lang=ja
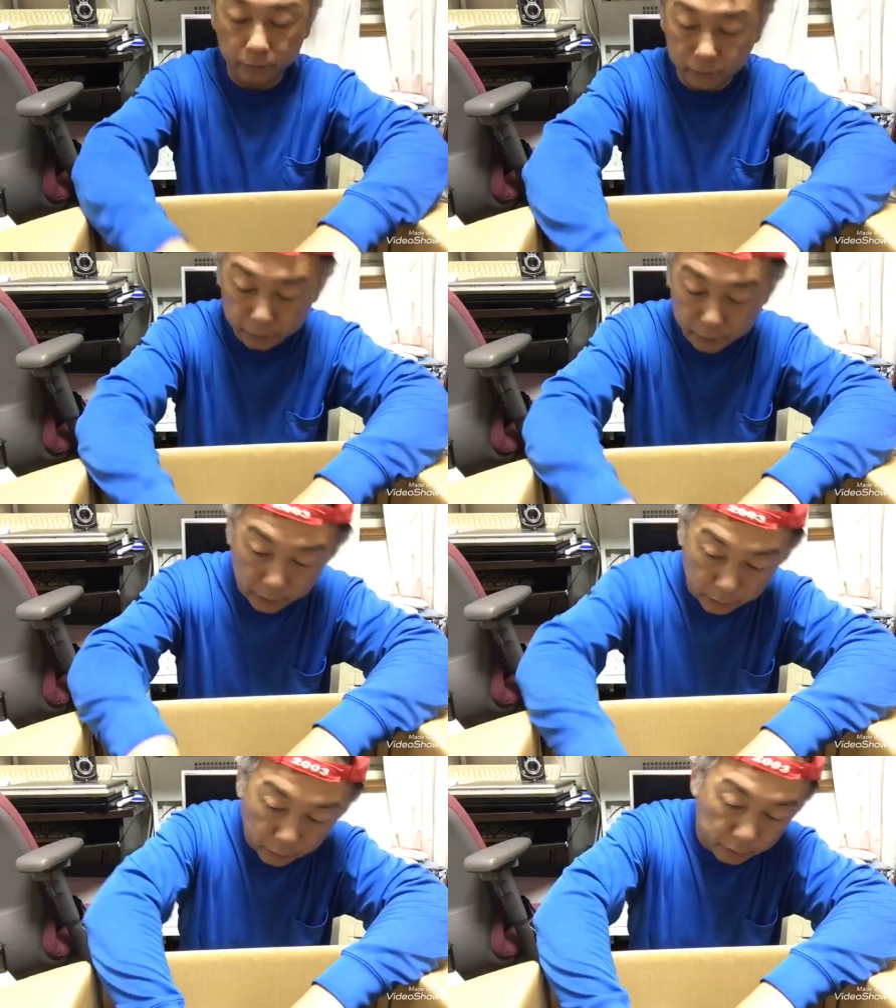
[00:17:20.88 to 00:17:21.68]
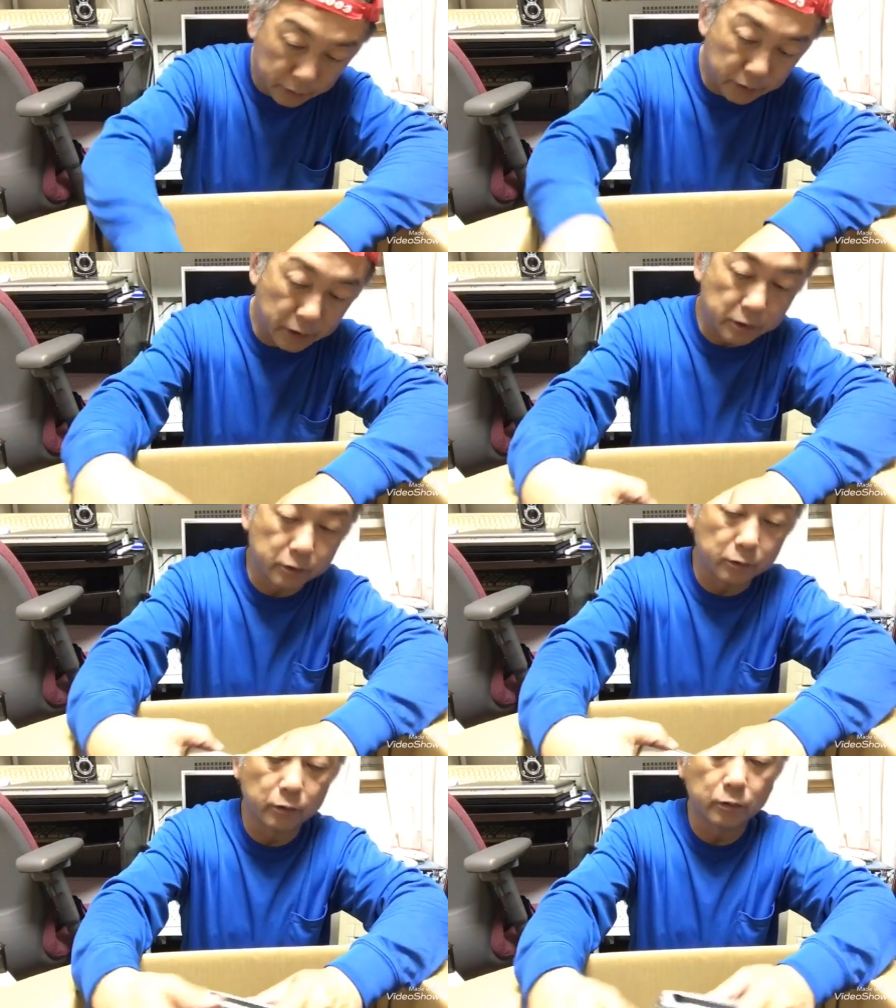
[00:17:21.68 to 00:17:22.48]
古いコンデジ
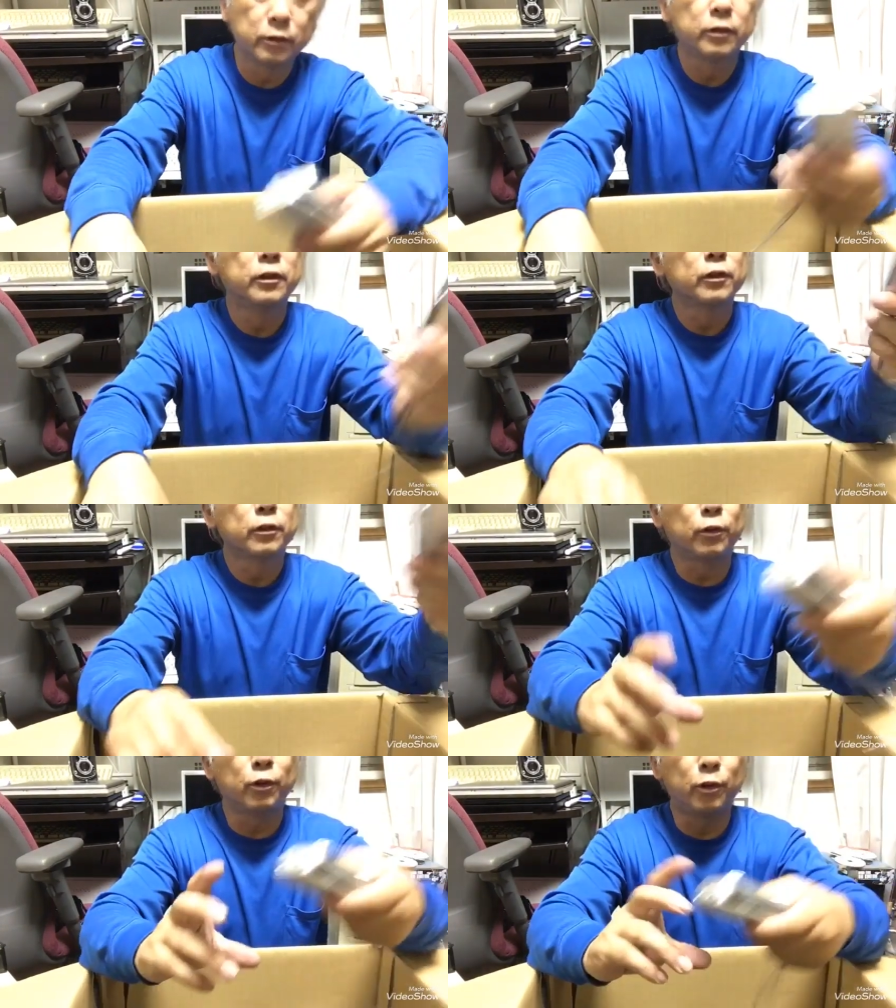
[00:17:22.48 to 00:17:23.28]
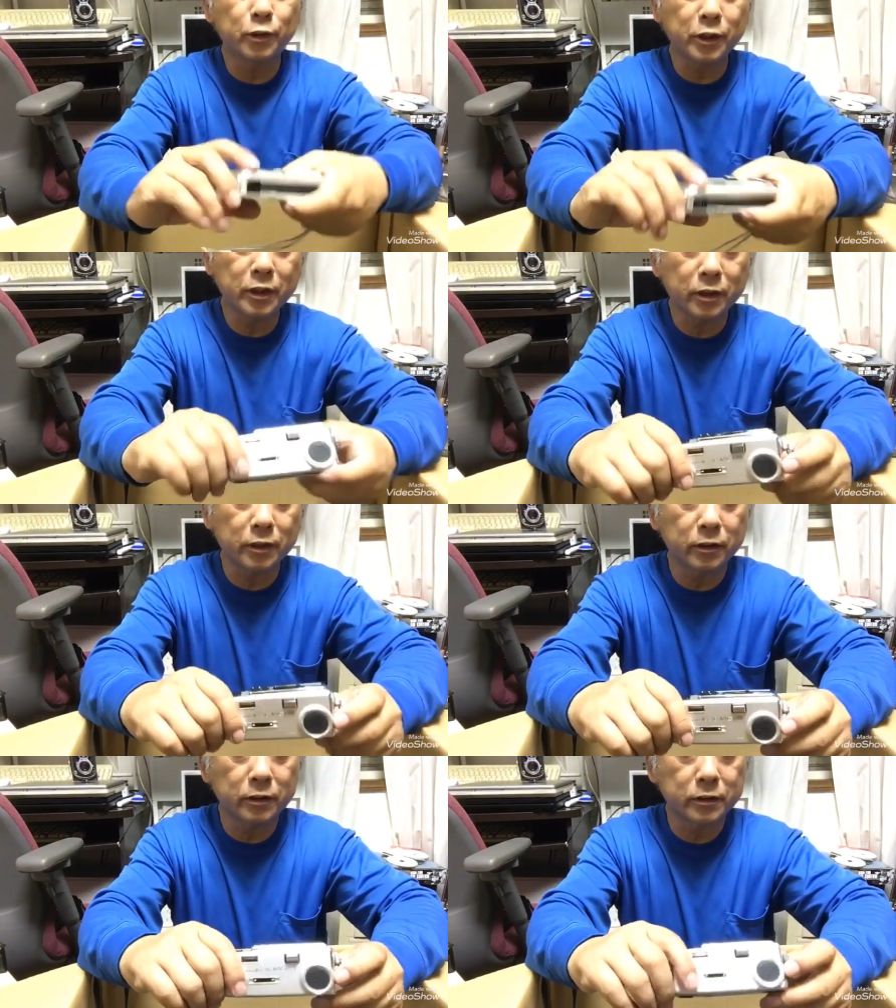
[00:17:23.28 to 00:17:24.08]
とこれな
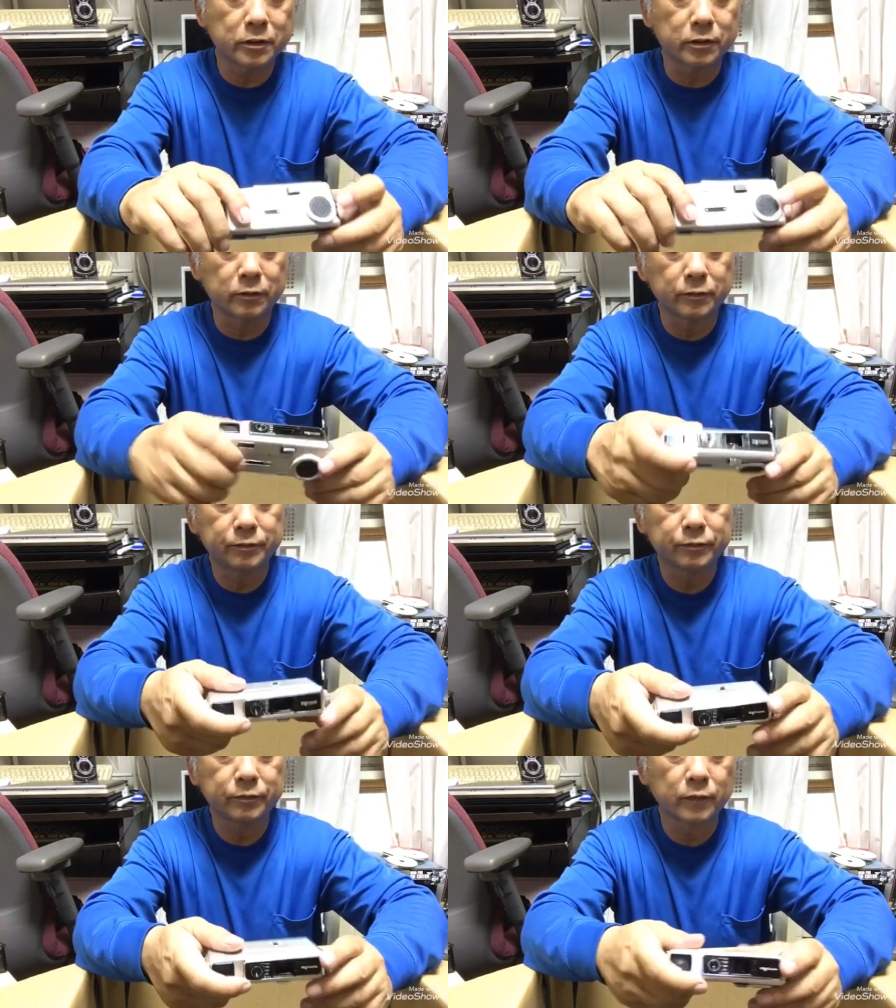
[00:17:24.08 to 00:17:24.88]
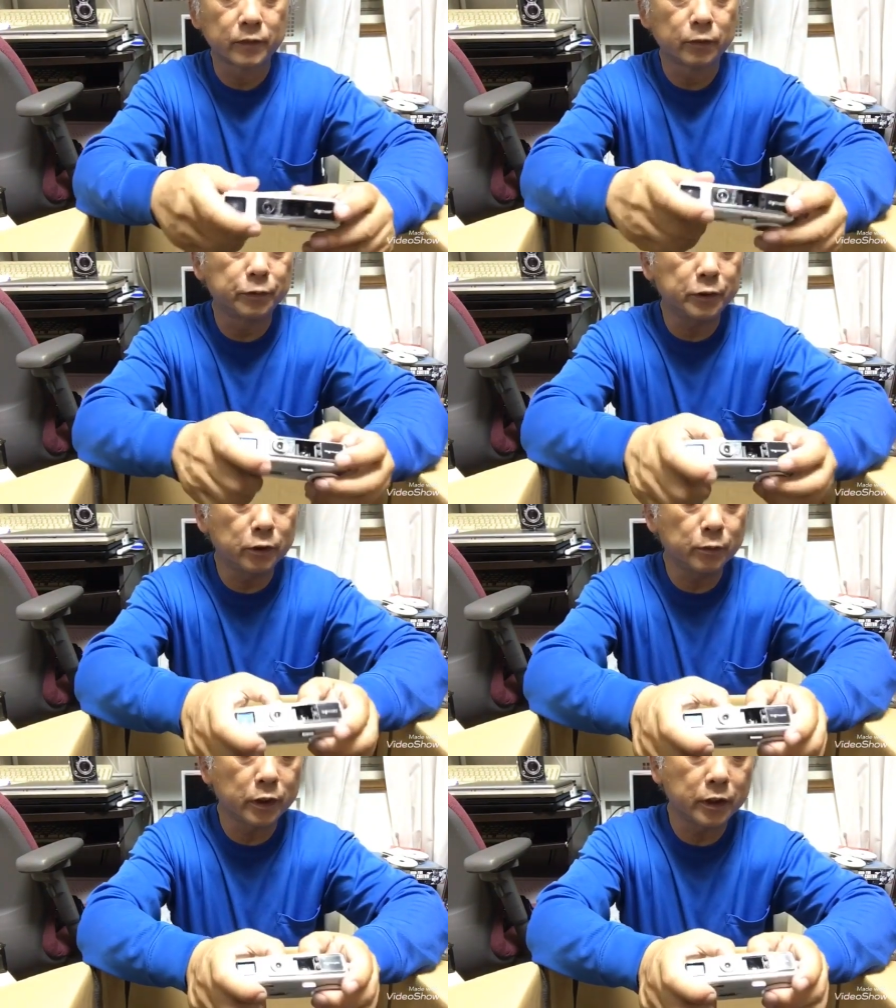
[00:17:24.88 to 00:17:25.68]
かなかですよ
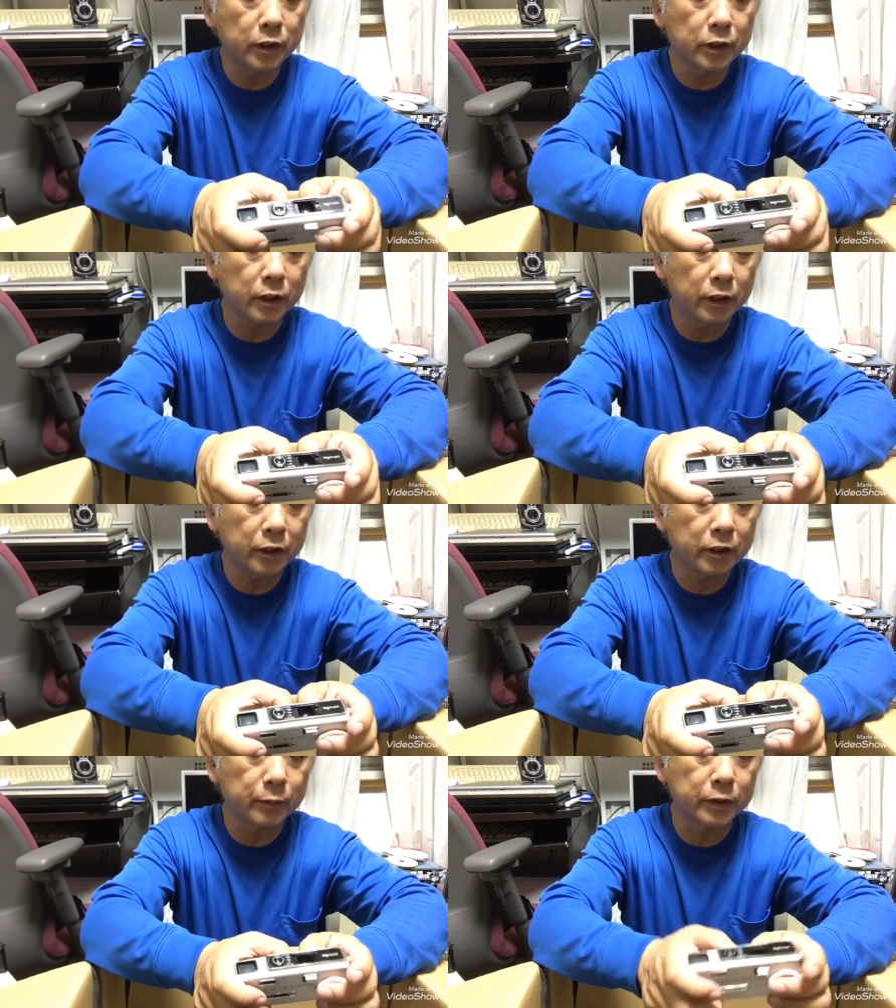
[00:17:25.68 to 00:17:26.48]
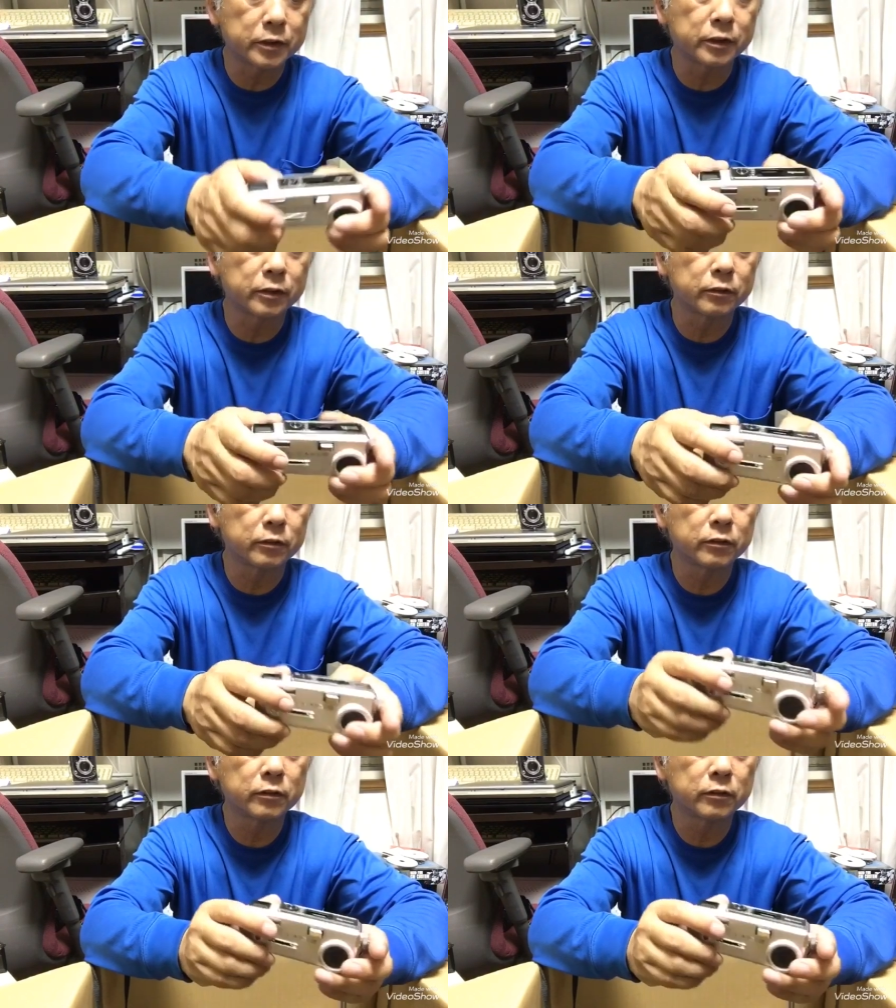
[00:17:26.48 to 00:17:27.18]
フィルムが手に入ればですけど